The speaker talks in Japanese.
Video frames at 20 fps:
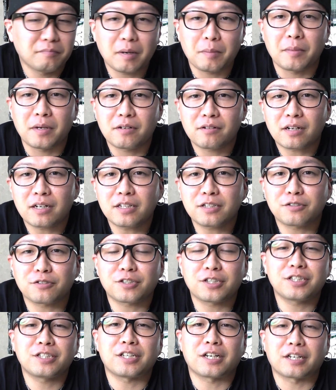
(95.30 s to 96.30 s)
まあメルカリ初
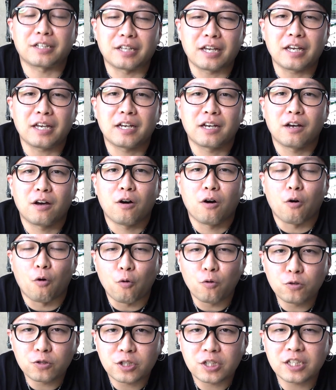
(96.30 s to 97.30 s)
心者がね、
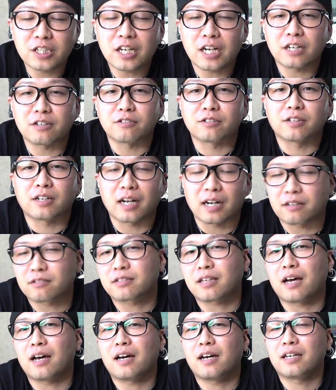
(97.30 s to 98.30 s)
お家にある
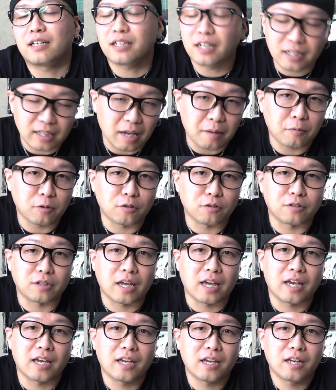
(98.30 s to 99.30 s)
ガラクタ、いらないものを
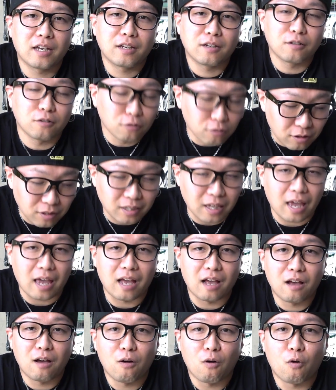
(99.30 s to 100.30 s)
ね、売って
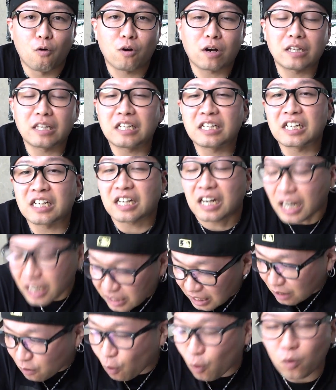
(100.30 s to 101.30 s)
お金に変
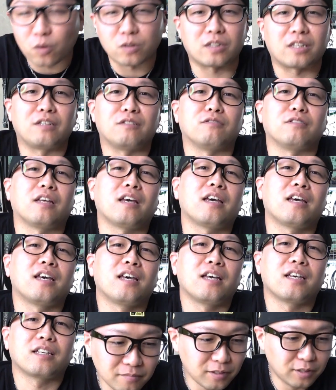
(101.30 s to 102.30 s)
えていこうっていうね。
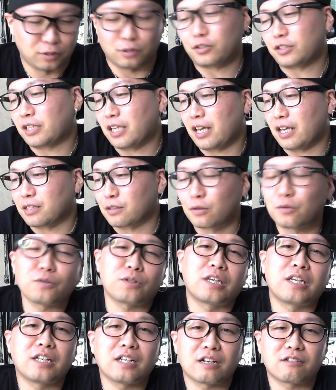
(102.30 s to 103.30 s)
そしてその
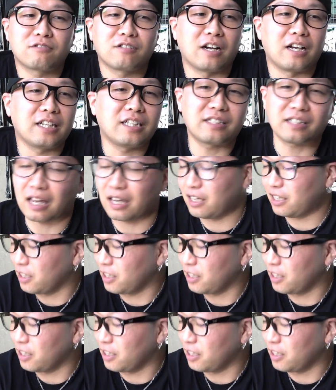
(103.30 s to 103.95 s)
金額が一体